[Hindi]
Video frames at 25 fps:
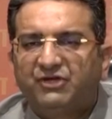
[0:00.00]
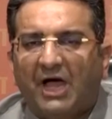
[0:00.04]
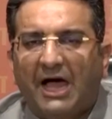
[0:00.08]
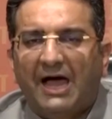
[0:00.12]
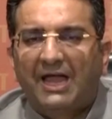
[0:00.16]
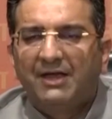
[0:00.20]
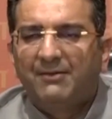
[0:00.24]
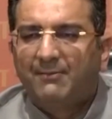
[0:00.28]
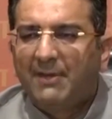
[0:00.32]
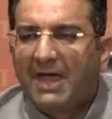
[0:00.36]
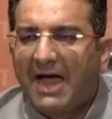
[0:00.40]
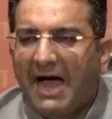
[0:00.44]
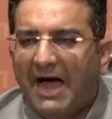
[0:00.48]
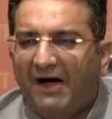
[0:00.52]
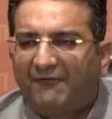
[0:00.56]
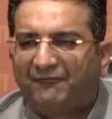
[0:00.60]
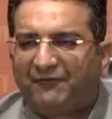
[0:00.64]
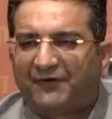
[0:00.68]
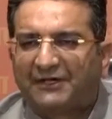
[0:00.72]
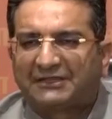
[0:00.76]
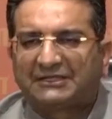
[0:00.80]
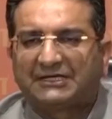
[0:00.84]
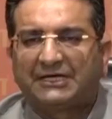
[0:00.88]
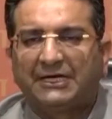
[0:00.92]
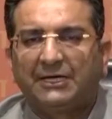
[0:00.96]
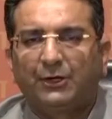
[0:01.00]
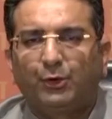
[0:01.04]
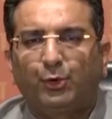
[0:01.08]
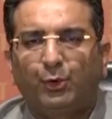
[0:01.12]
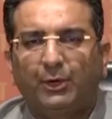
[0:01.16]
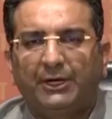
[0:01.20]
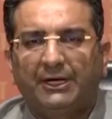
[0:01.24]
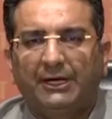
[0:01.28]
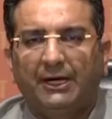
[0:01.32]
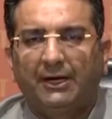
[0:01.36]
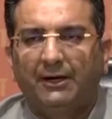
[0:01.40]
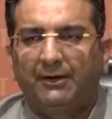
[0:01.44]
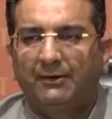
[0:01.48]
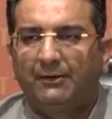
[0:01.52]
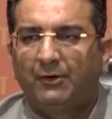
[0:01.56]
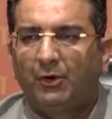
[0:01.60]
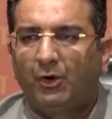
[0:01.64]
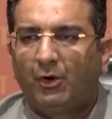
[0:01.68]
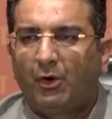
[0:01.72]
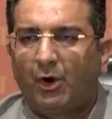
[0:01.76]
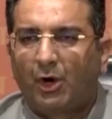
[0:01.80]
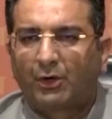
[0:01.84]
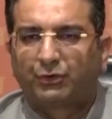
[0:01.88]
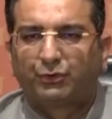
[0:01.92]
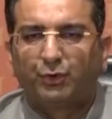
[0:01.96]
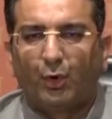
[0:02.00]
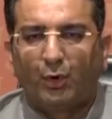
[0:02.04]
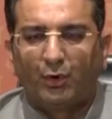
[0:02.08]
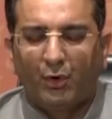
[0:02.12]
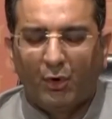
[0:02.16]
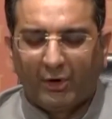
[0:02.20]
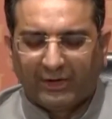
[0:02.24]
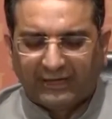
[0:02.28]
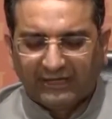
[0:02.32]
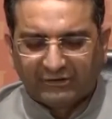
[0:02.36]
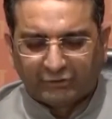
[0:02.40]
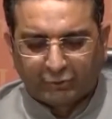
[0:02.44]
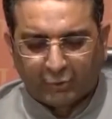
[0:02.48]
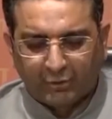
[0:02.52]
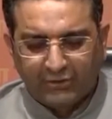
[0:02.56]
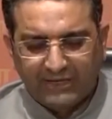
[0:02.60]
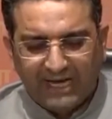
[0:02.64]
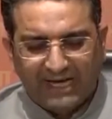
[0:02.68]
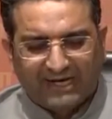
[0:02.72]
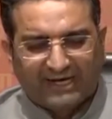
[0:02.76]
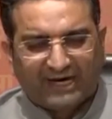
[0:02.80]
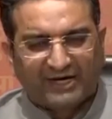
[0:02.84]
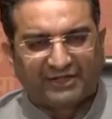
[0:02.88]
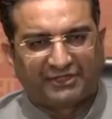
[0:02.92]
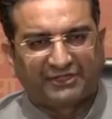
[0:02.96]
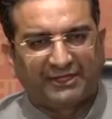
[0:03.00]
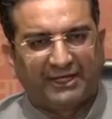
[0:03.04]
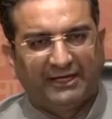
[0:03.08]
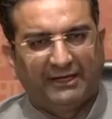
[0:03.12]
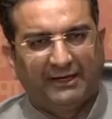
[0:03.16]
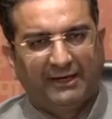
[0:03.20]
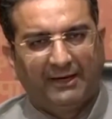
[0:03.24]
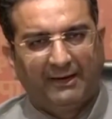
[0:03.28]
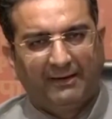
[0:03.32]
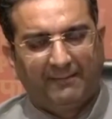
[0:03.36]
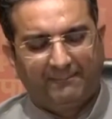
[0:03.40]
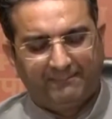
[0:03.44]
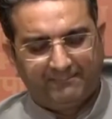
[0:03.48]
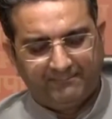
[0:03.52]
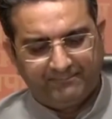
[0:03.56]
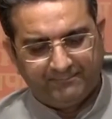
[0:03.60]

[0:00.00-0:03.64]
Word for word: जान में आफत की हुई है और दोनों की तुलना करते हैं आप